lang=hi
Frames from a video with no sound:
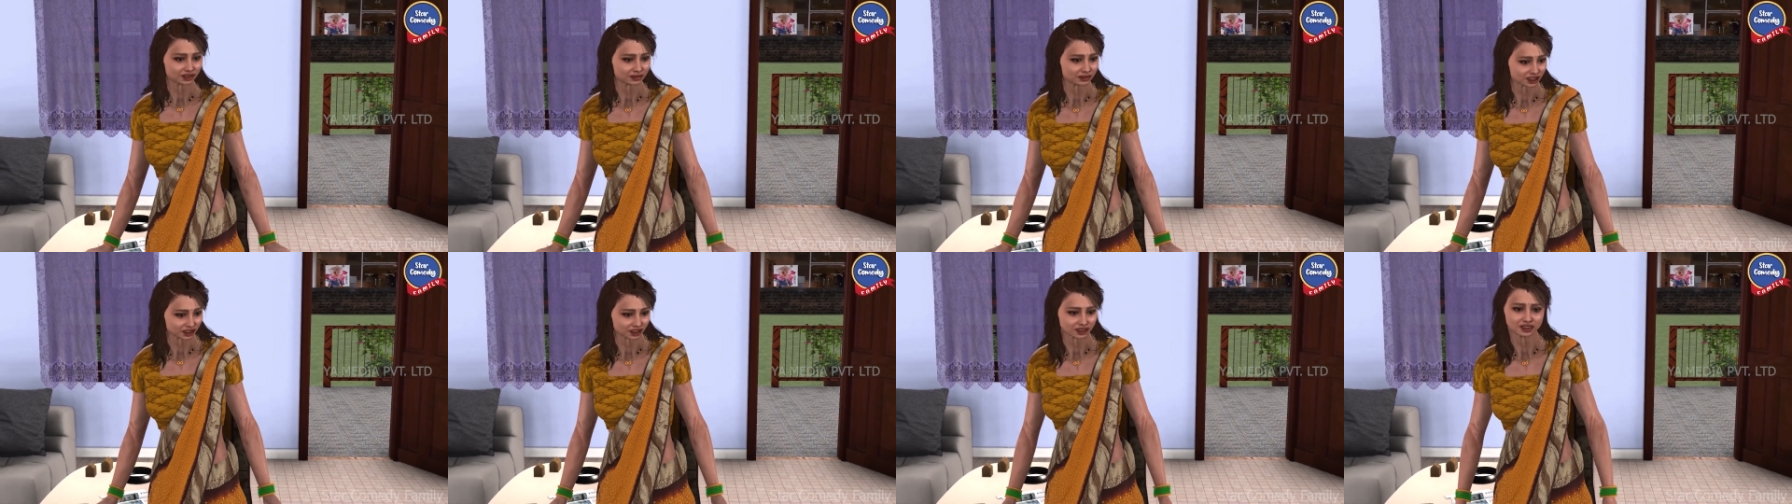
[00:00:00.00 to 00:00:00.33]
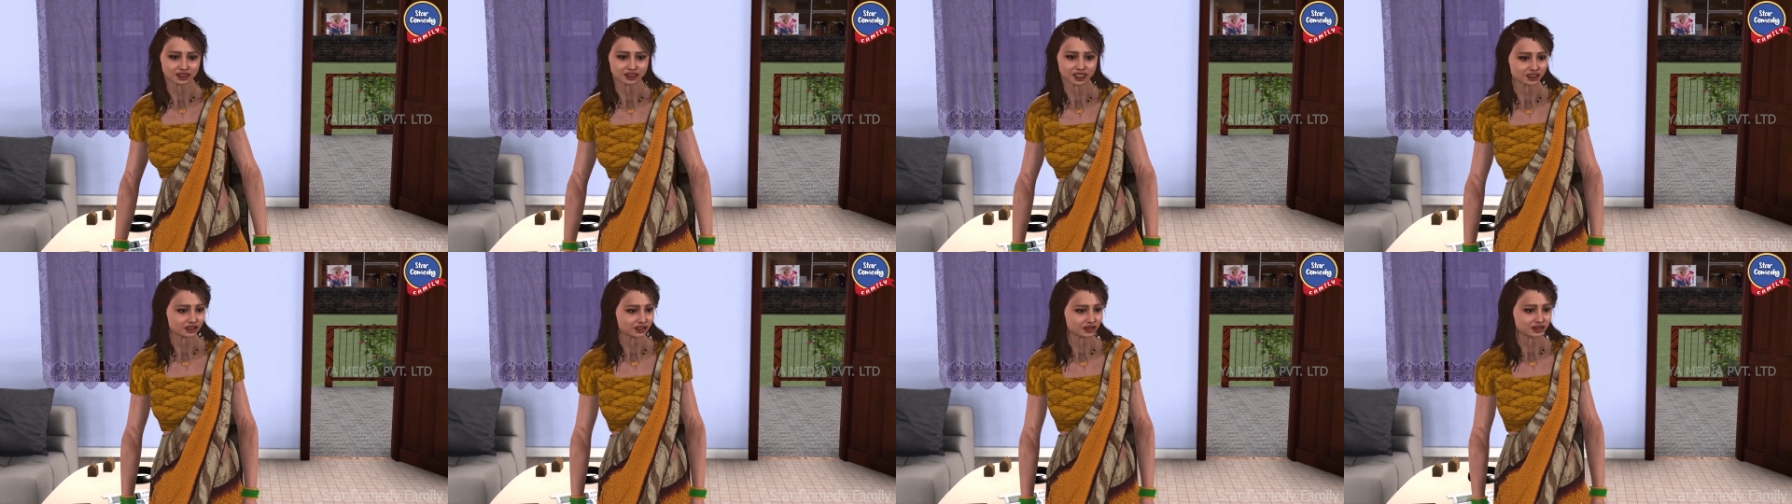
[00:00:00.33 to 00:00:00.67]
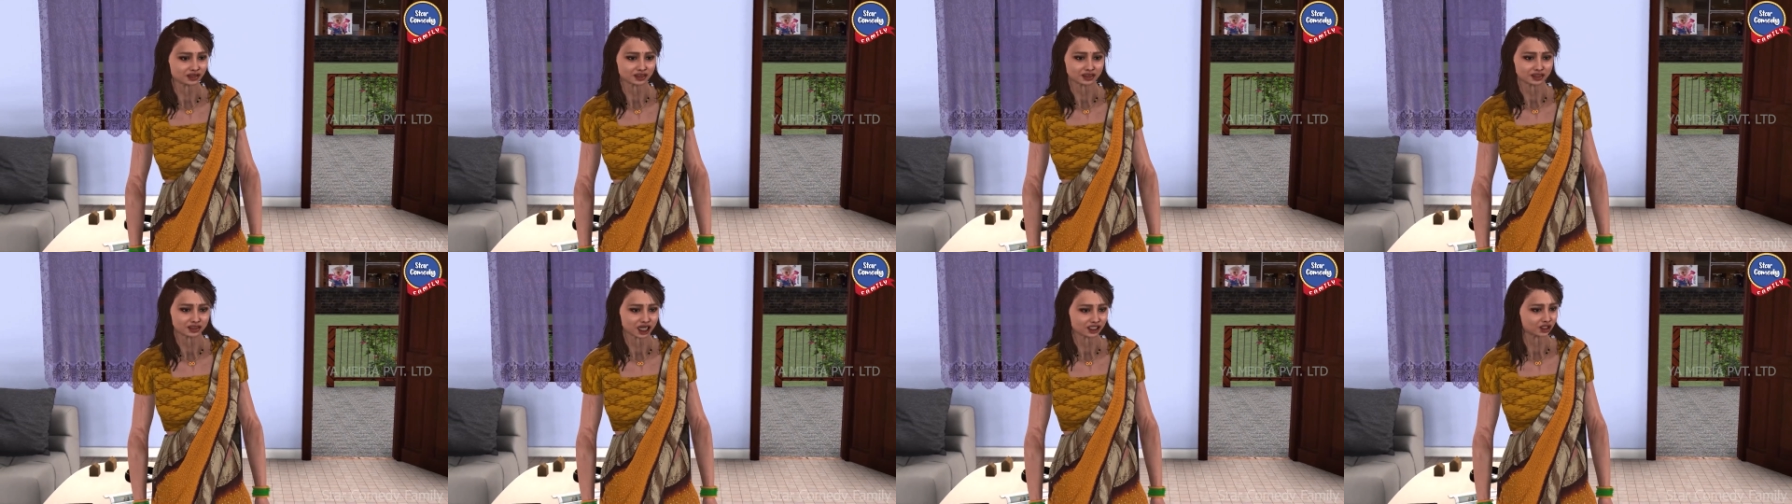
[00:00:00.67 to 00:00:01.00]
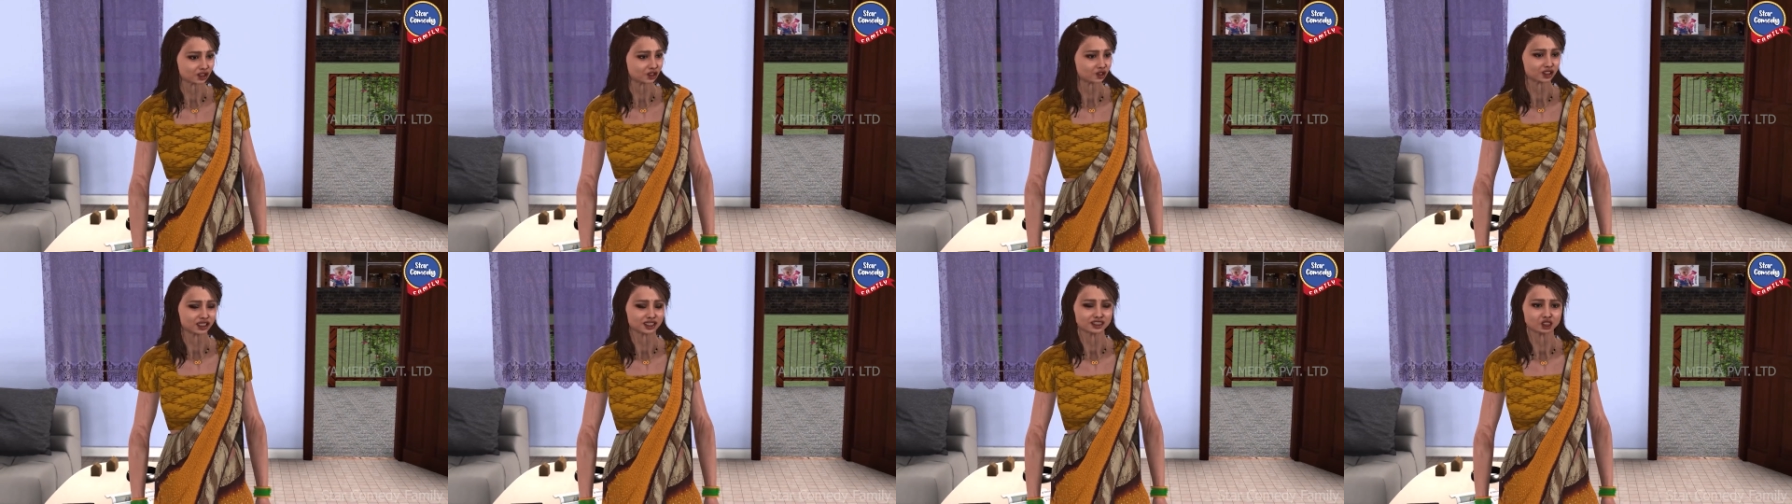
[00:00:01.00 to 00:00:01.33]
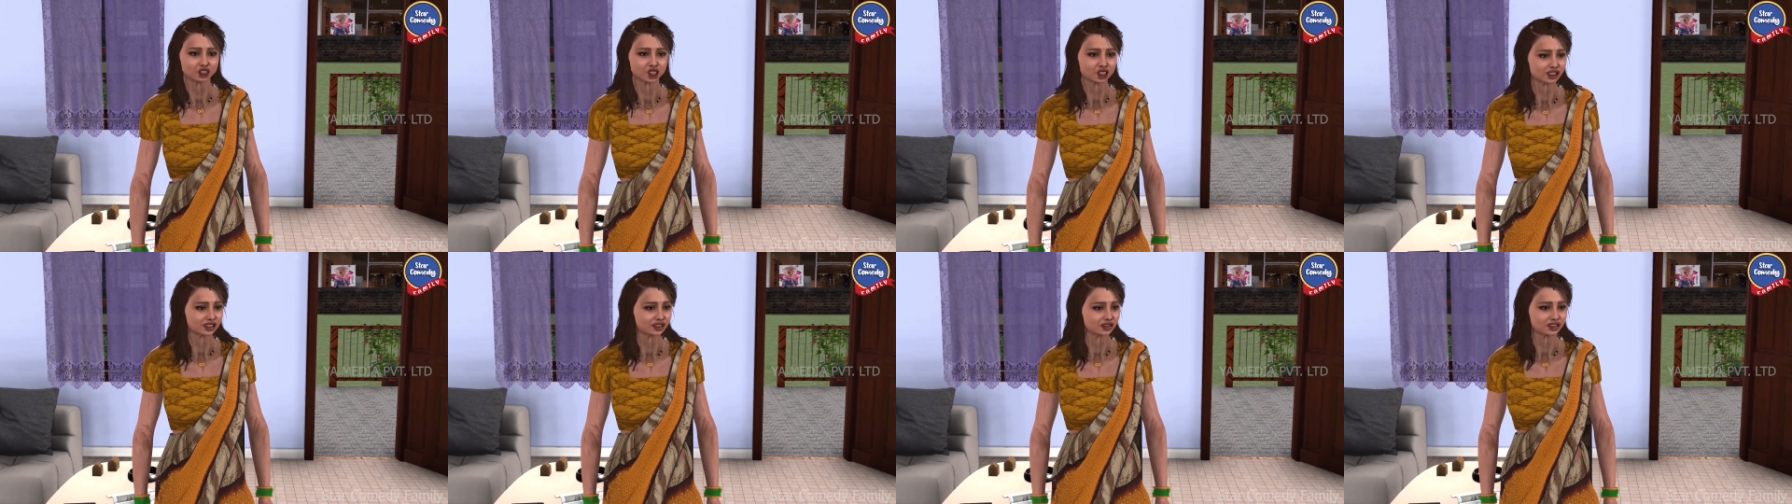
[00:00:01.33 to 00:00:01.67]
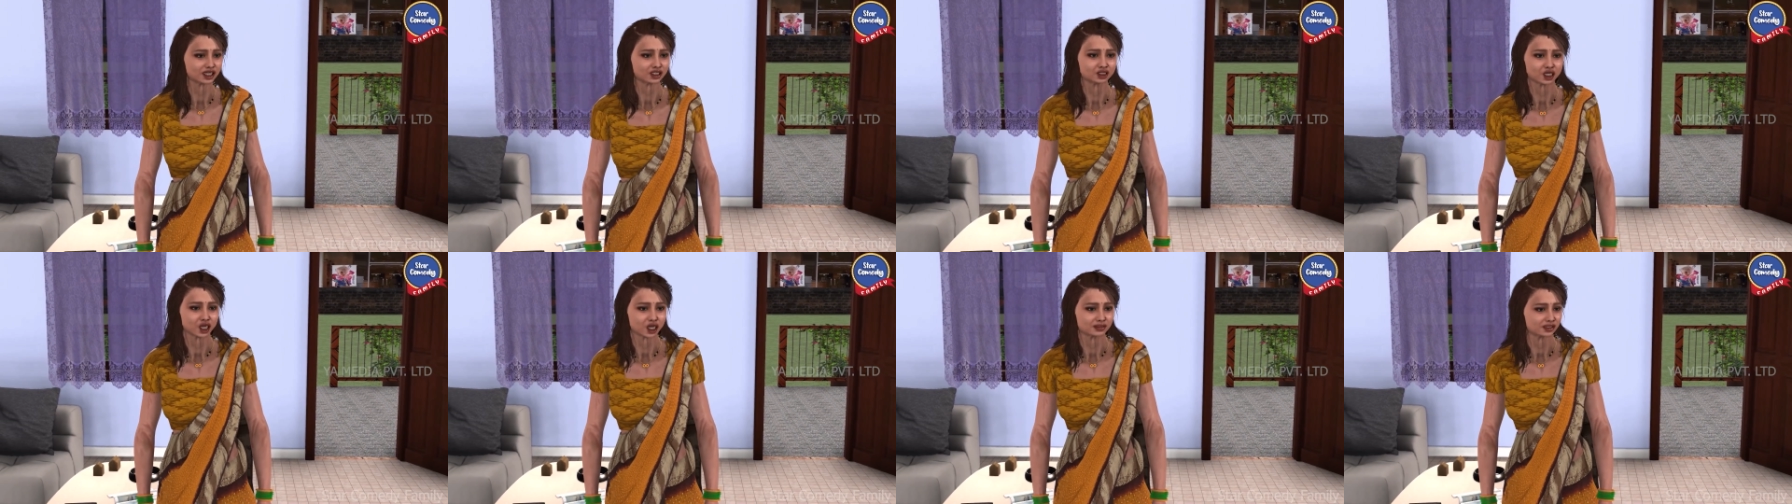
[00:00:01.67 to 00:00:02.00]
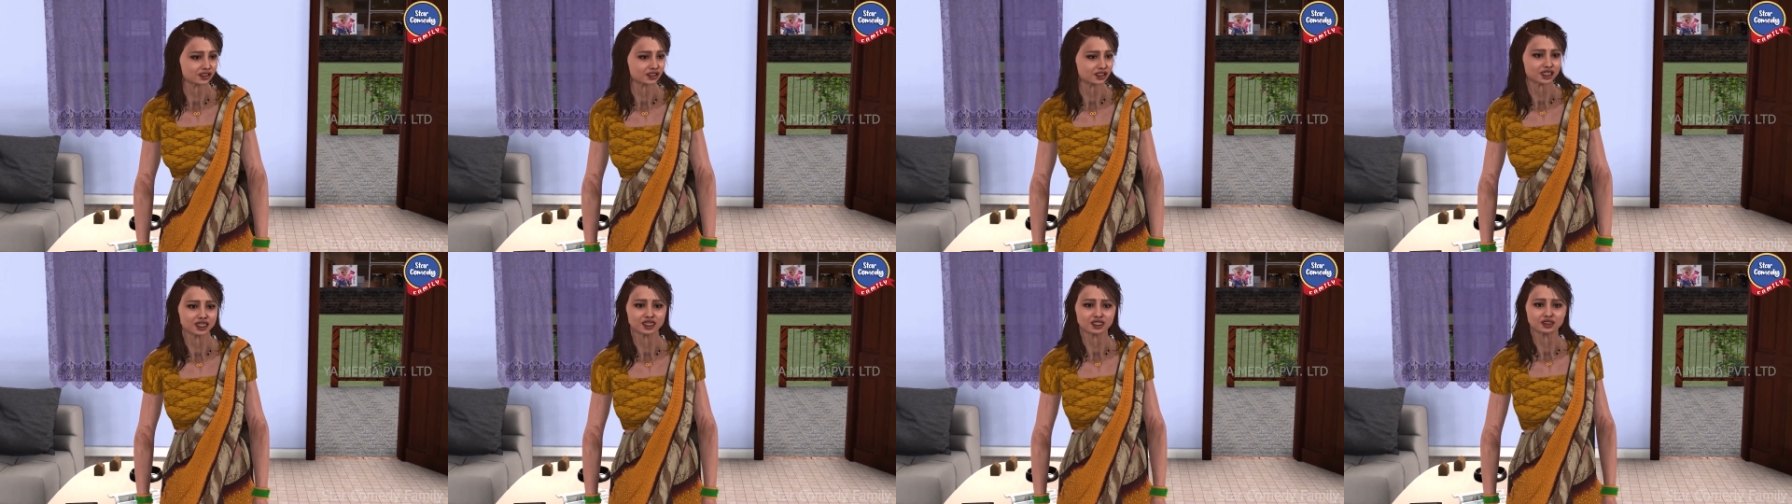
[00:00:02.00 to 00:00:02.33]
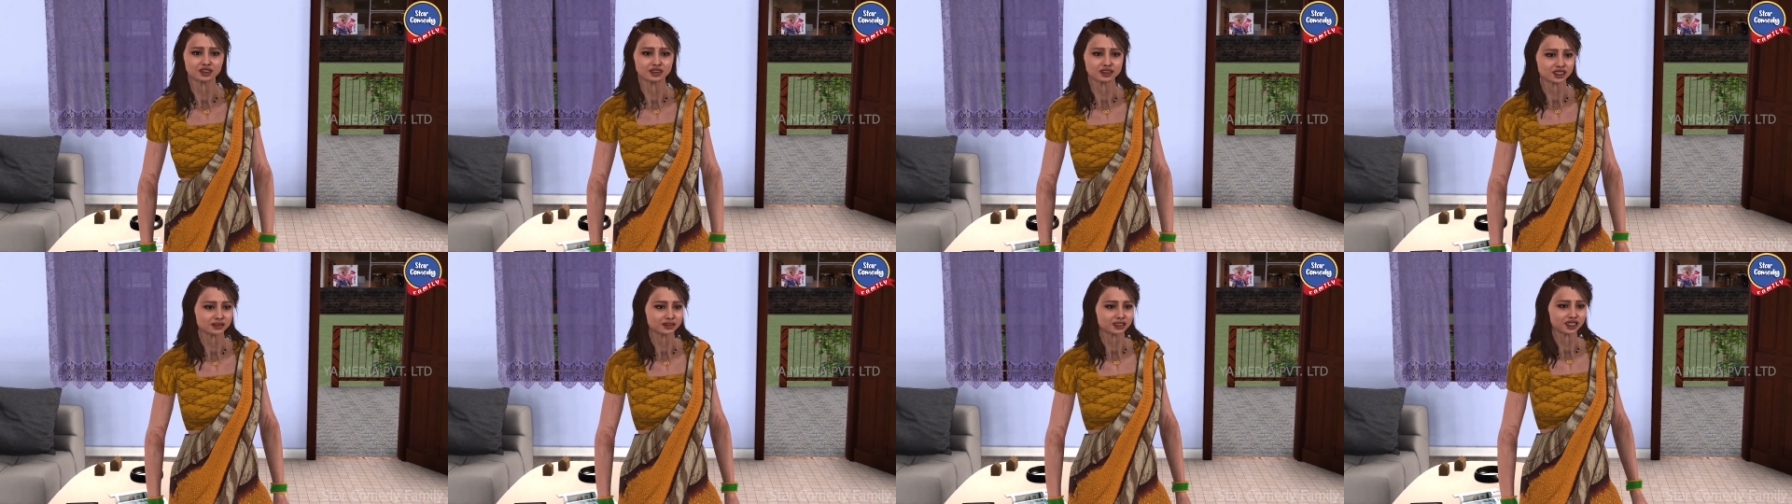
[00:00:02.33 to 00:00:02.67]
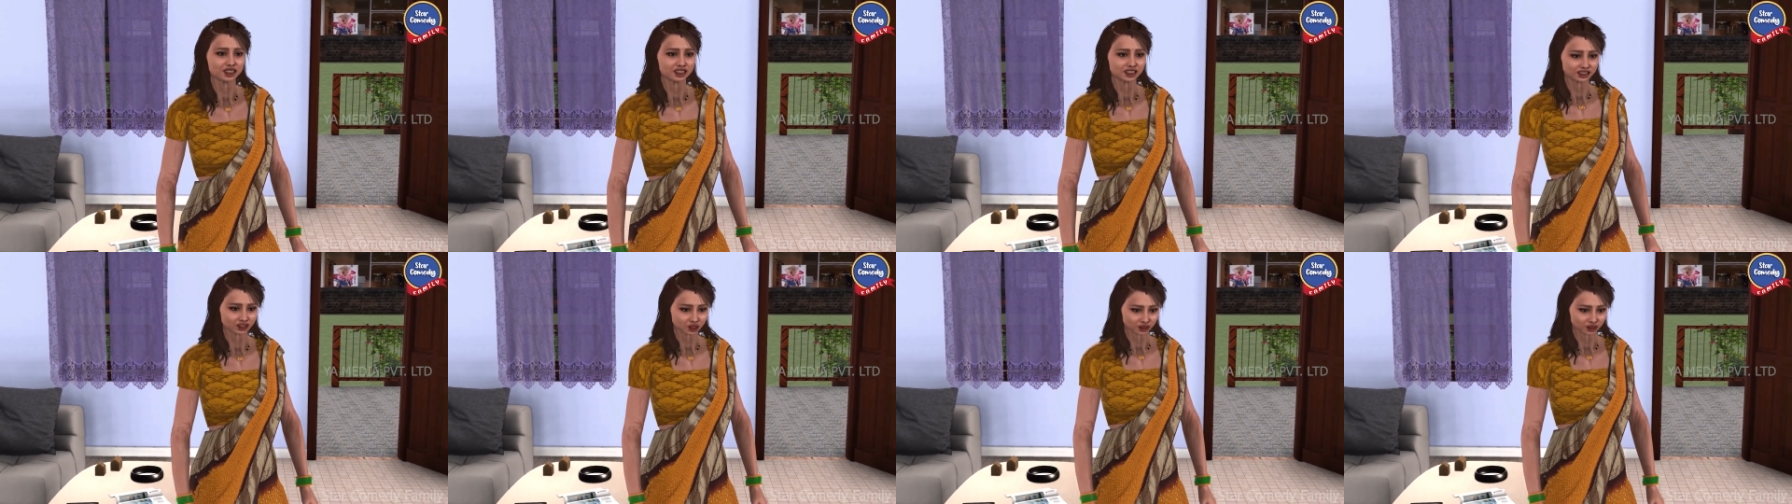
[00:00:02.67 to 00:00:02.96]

बरखा यानी ईश्वरी की दुख भरी कहानी